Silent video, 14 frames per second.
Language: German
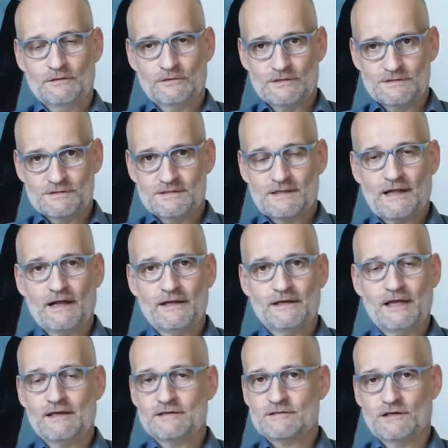Das ist kein
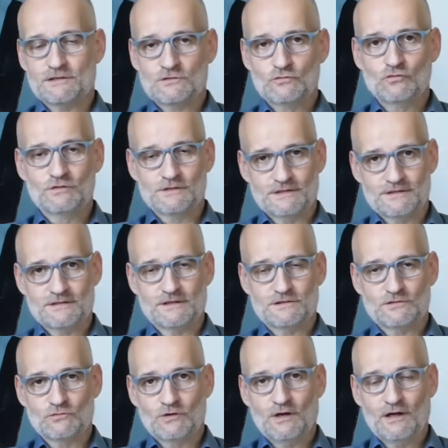extra zugesetzter
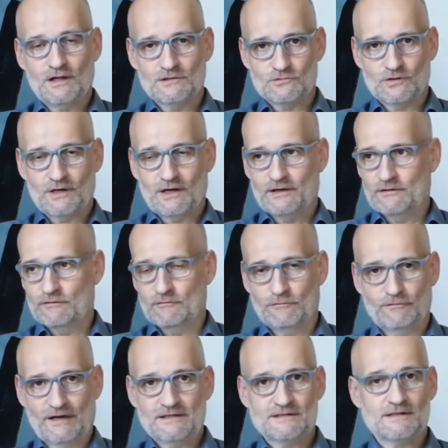Zucker, also kein
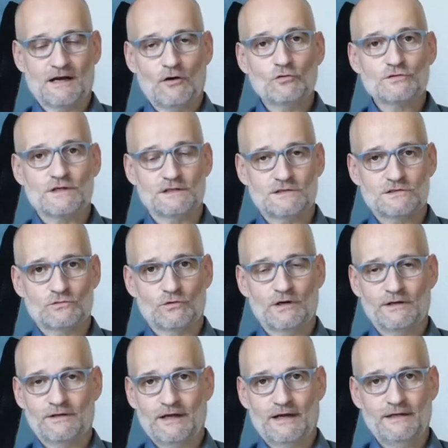weißer Haushaltszucker,
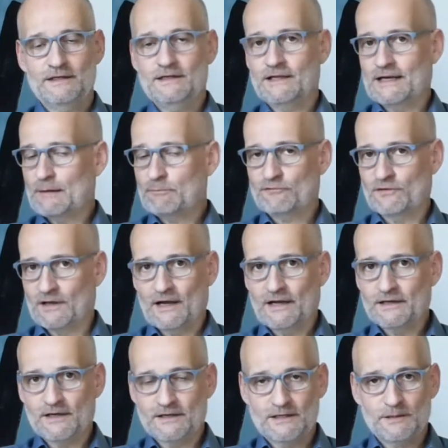der in den Apfel
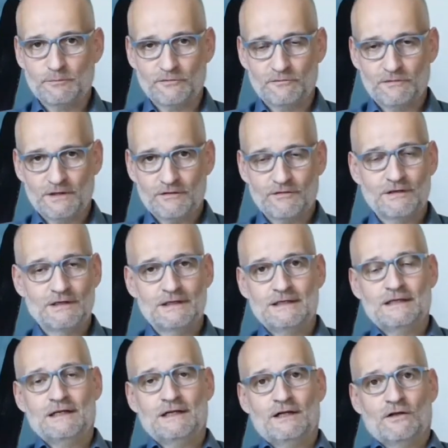reingekippt wird,
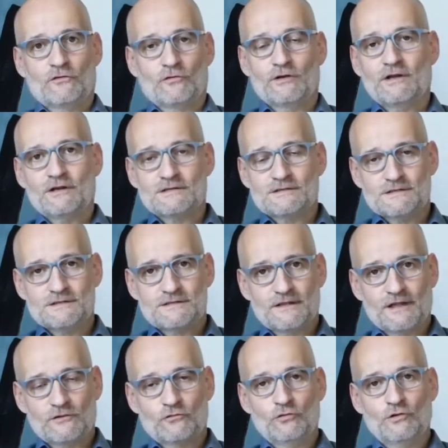sondern das ist
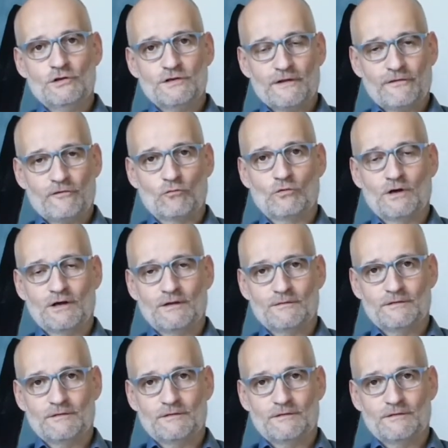natürlicher Zucker,